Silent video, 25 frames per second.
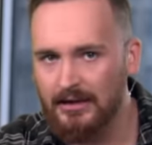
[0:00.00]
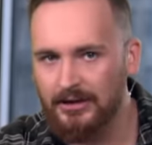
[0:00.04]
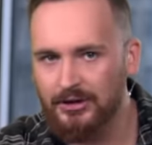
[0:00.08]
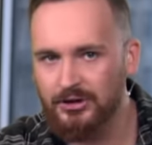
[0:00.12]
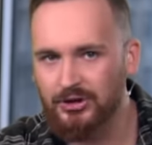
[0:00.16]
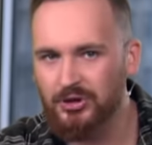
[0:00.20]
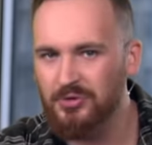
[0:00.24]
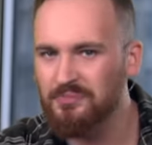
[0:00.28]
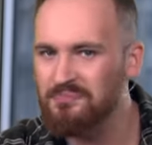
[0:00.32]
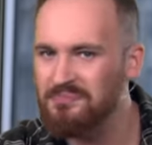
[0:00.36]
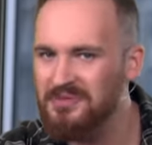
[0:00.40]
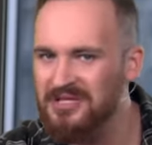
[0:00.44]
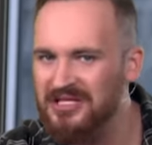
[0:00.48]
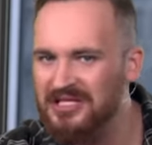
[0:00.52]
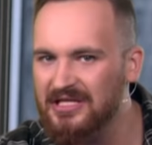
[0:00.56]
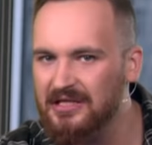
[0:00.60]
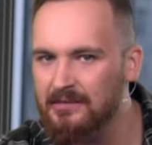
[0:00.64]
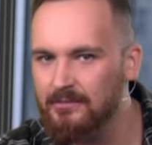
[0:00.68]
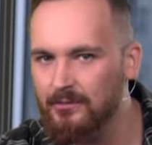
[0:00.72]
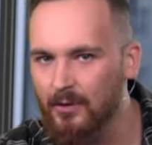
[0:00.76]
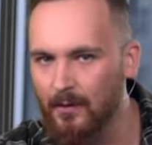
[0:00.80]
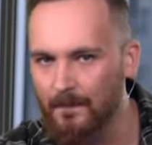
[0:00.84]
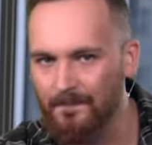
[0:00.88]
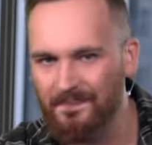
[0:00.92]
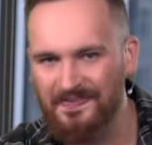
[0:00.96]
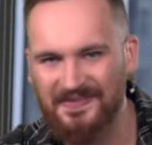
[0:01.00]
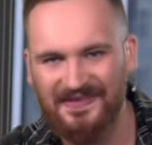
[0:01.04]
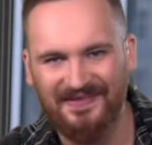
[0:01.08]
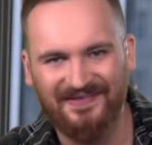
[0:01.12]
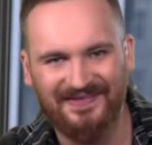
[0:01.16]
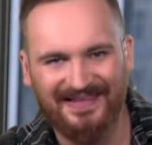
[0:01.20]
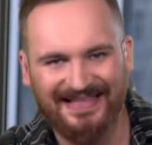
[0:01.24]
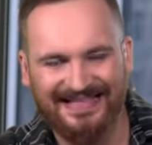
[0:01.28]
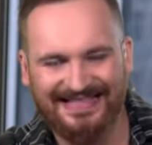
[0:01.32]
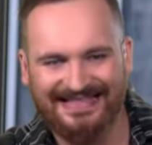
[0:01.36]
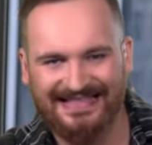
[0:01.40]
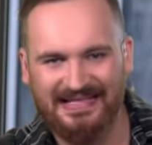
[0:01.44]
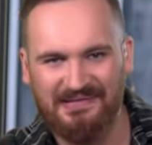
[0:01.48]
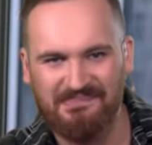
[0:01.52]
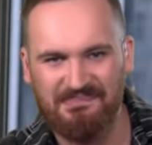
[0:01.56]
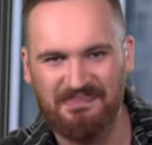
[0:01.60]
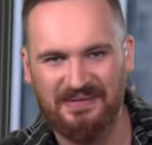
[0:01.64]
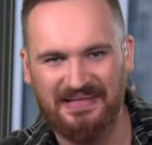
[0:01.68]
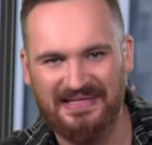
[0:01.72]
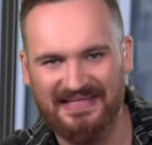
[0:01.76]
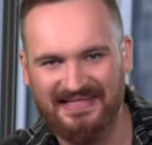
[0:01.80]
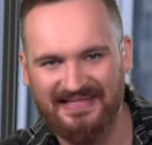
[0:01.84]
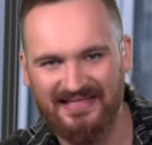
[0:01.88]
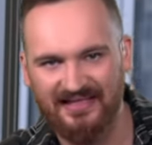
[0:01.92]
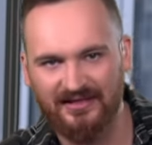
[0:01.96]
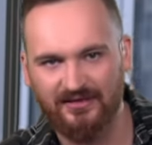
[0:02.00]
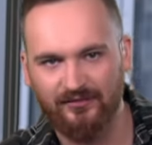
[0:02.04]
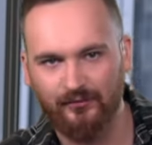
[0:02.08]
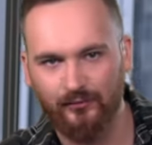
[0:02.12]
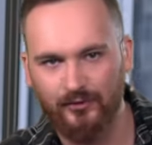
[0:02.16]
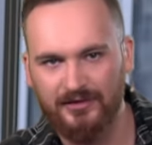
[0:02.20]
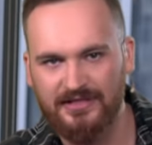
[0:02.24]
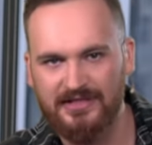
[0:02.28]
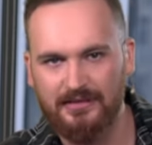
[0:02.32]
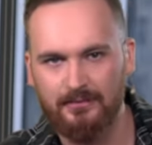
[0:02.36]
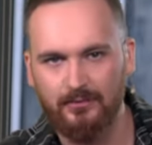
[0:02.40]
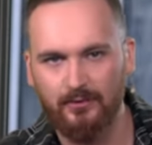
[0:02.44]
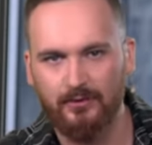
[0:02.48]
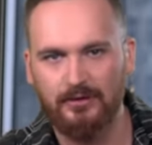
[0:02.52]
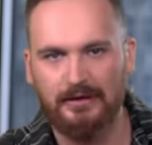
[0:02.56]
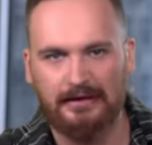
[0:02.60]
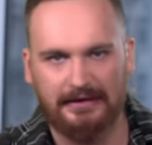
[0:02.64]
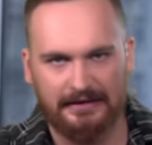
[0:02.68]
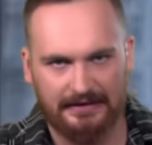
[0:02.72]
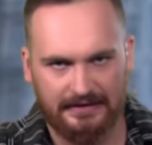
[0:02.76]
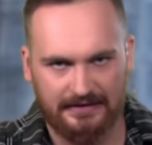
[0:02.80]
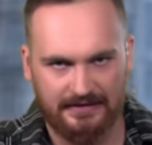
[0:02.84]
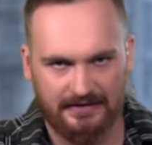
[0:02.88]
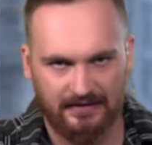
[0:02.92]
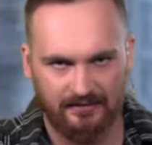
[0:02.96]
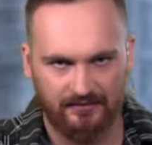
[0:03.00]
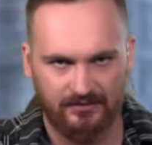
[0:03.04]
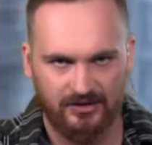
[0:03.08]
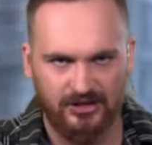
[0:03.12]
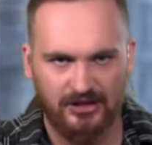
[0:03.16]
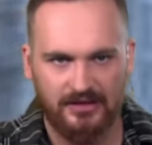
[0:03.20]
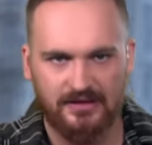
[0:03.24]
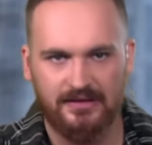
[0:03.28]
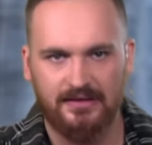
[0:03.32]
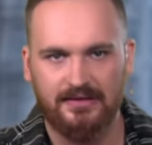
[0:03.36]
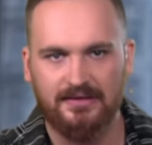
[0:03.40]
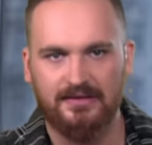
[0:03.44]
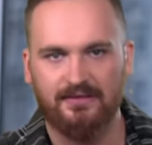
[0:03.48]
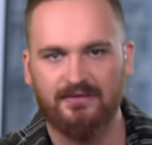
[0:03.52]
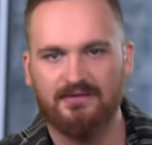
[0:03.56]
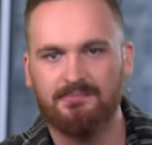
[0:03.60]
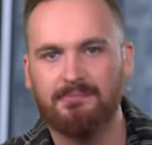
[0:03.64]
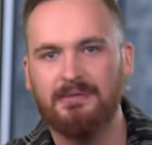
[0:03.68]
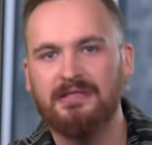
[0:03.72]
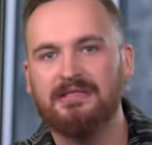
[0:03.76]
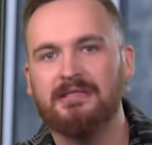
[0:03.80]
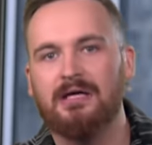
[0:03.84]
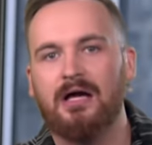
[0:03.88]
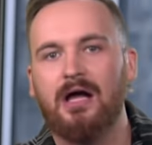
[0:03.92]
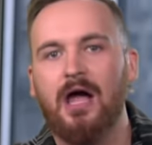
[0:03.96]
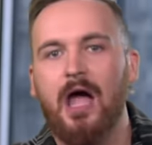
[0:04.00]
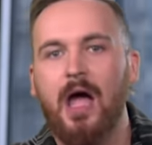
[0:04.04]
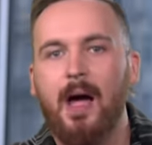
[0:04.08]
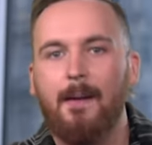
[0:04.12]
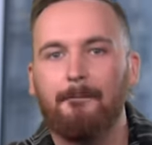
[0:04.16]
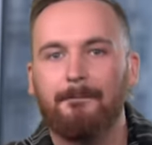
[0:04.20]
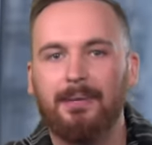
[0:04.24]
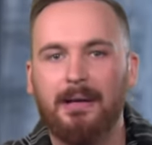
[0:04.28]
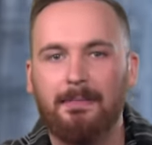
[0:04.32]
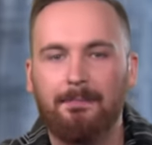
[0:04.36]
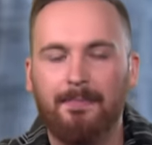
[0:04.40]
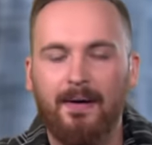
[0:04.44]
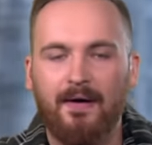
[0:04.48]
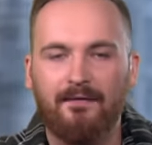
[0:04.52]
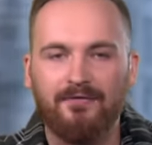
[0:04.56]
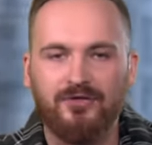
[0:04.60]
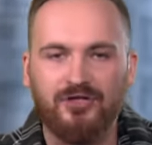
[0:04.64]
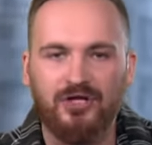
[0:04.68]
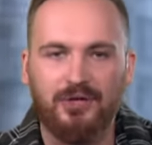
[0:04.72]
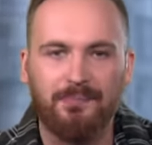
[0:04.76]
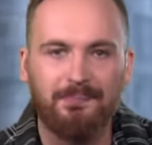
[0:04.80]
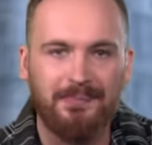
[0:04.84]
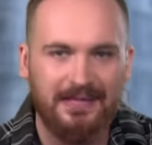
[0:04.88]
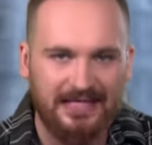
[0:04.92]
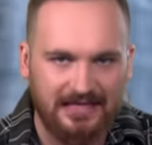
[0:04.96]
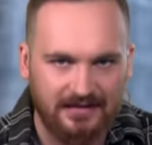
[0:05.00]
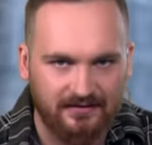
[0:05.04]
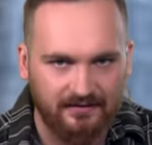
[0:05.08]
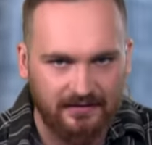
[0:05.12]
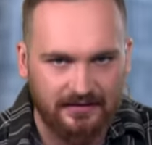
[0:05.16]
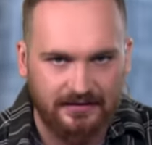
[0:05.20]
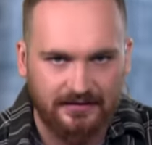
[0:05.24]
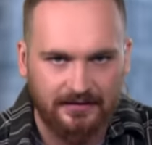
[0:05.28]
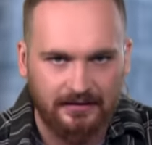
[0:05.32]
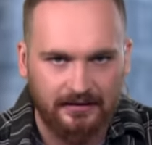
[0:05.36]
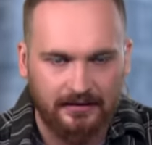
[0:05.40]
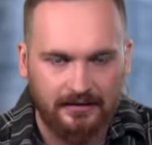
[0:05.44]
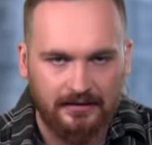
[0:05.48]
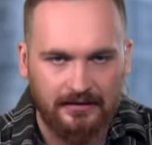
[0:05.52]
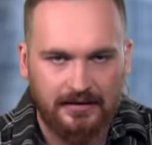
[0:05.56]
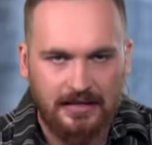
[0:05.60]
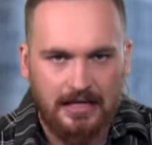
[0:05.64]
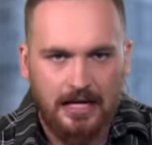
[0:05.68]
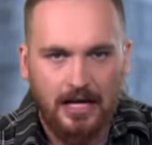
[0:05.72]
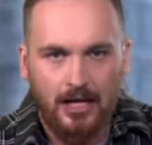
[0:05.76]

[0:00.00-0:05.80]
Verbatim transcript: Еще минимум 258 украинцев числятся в списках пропавших без вести.